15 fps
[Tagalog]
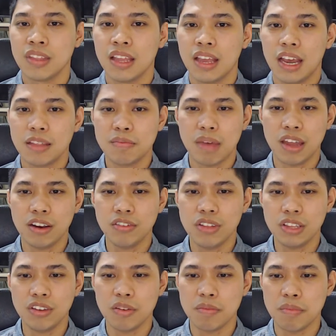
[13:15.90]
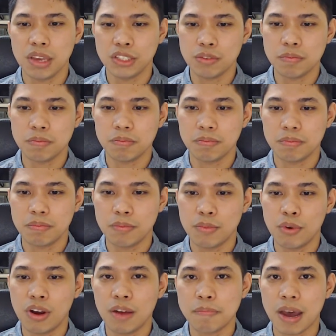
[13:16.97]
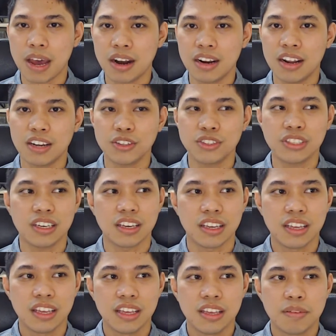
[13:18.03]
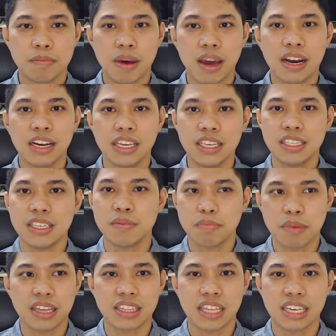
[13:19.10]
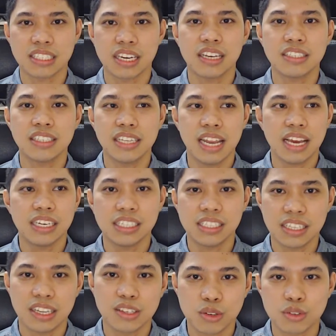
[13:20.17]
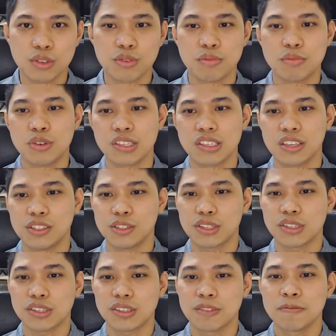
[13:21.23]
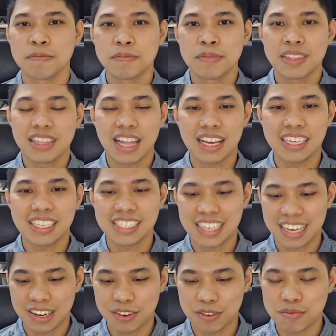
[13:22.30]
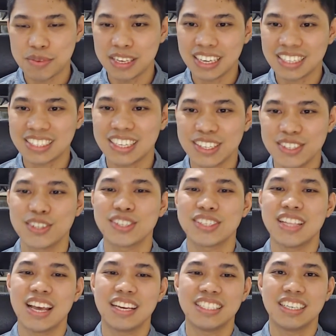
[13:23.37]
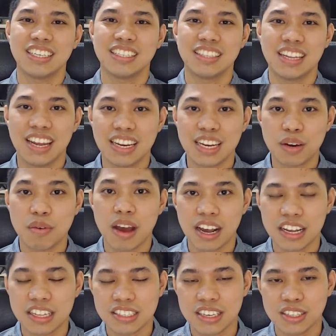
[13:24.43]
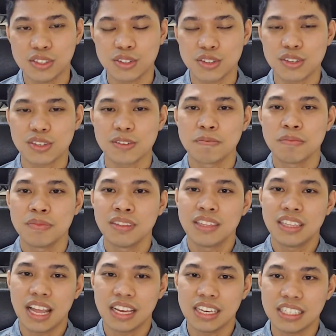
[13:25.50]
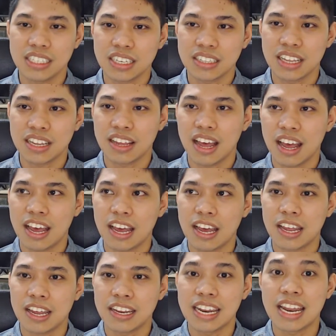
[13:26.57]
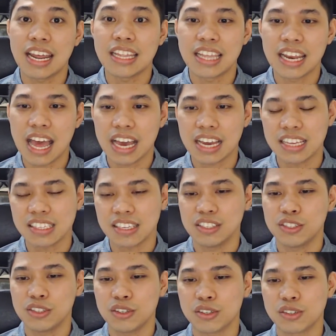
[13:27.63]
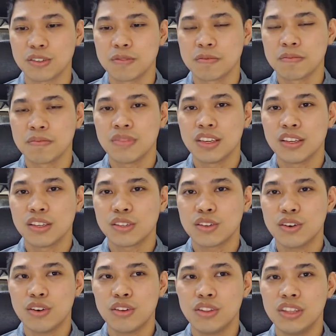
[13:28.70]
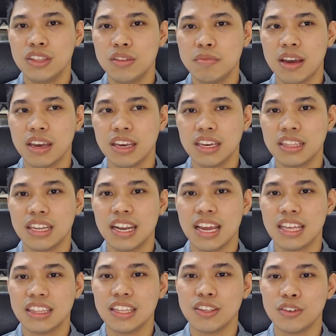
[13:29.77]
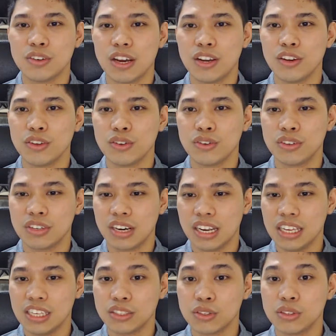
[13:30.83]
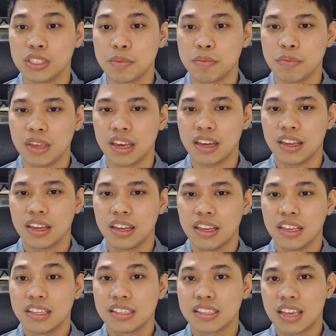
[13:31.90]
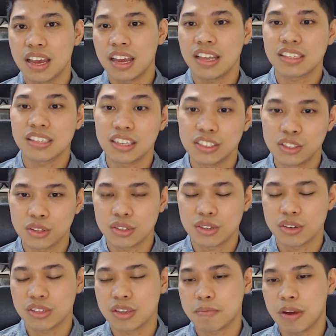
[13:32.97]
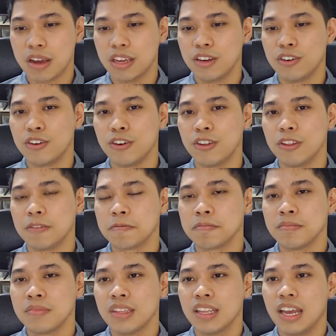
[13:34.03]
At ano dito eh, medyo mukha parang ano siya eh, parang isip bata siya kasi lagi siya nagsusumbong sa Diyos. Lagi siyang umiiyak sa Diyos, lagi siyang nananawagan sa Diyos. Lagi siyang uh, nananalangin sa Diyos. So dito makikita natin yung ano, yung relationship niya sa sa Diyos o sa Panginoon.